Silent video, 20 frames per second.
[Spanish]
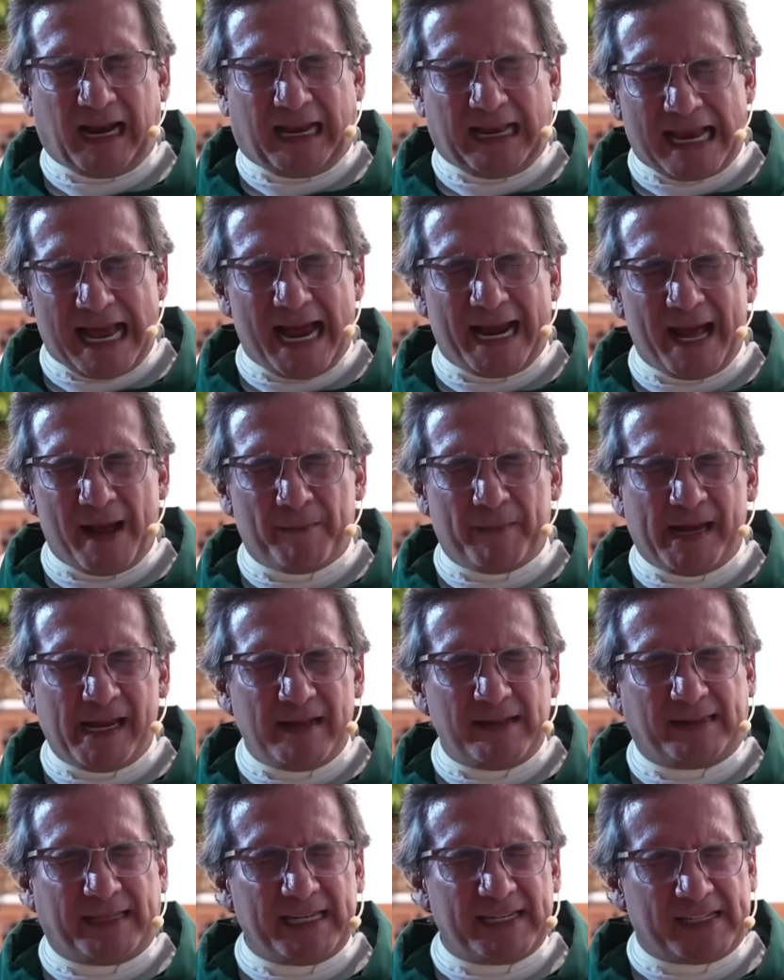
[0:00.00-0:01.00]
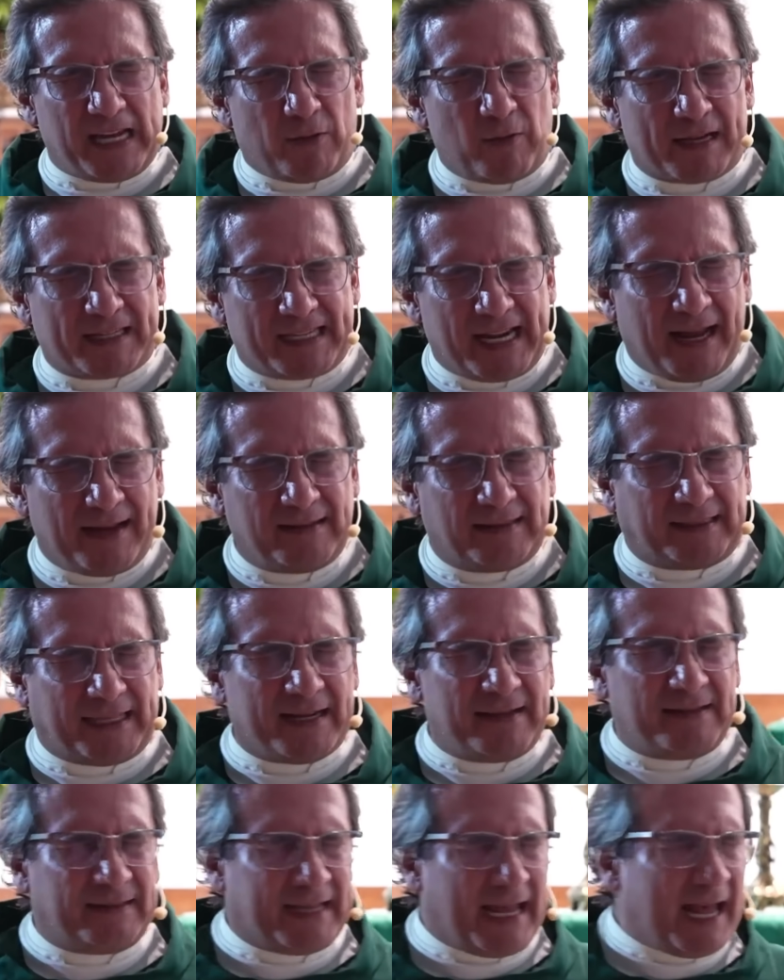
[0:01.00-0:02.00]
claramente y se lo hacía
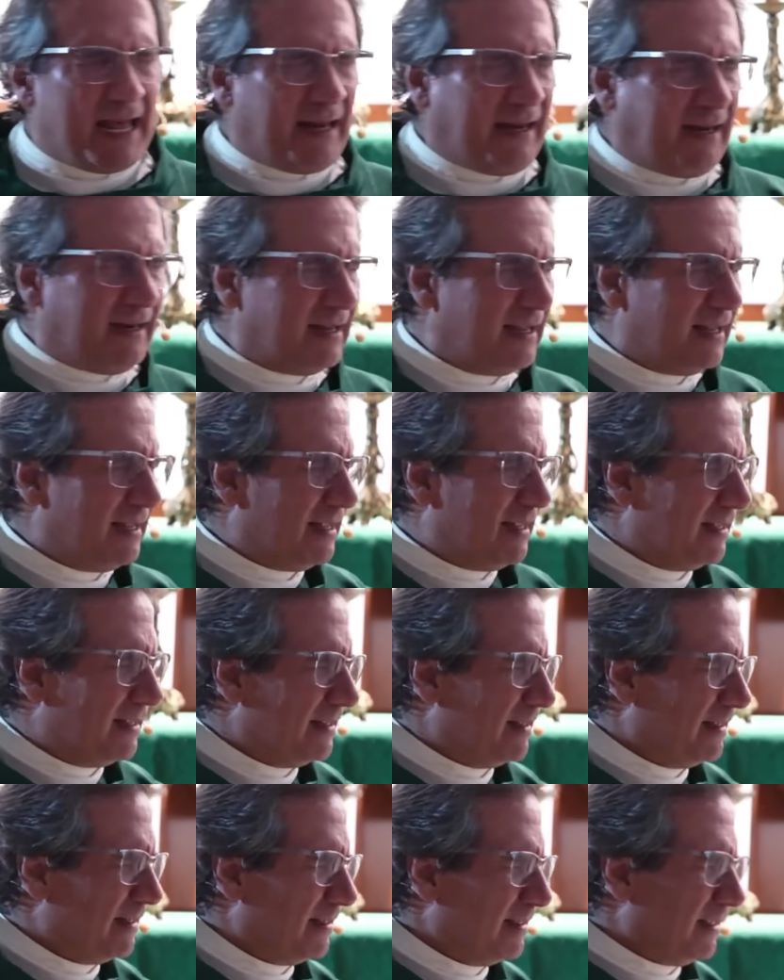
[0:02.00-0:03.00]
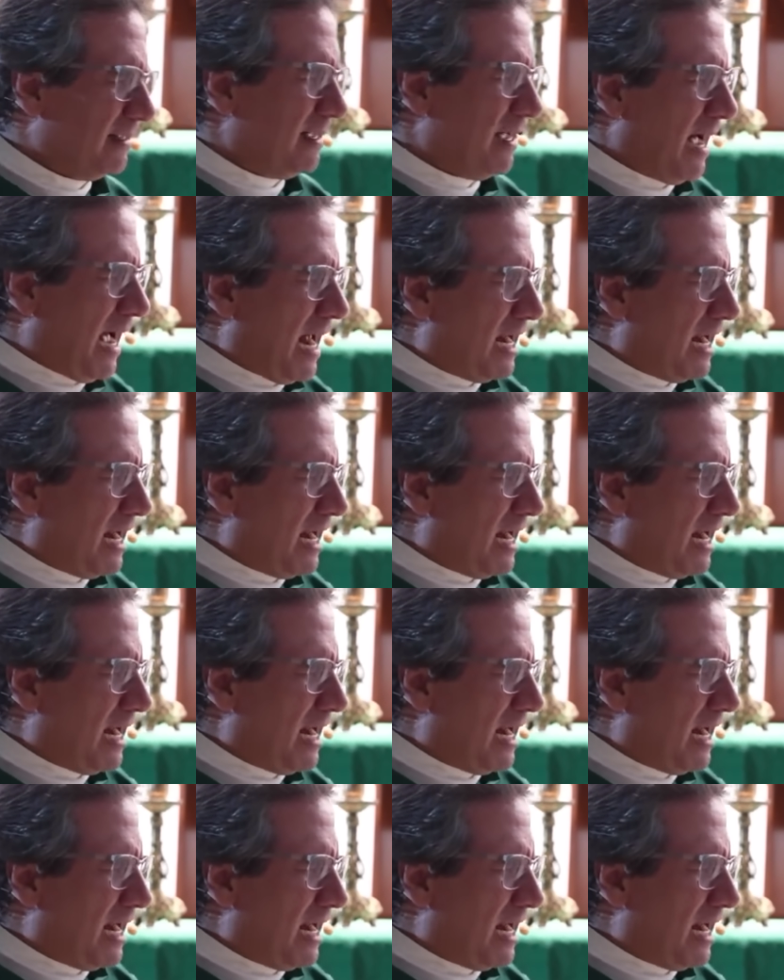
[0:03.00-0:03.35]
entender